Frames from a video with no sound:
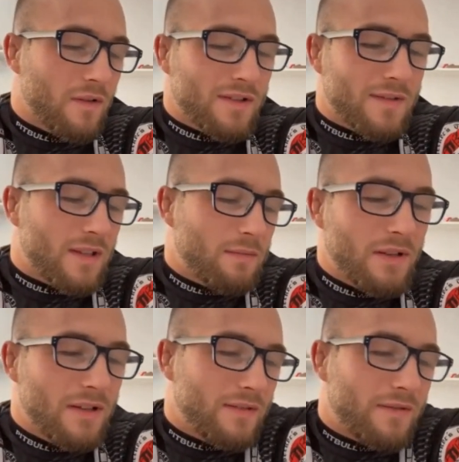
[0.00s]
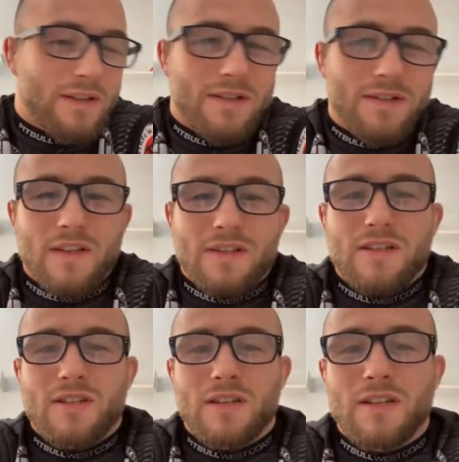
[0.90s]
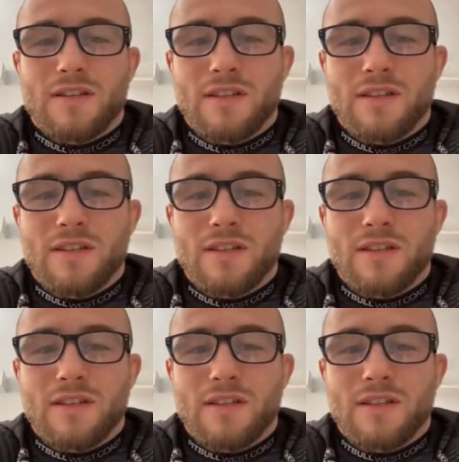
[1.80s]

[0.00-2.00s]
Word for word: jestem stabilny, więc wiesz, też nie,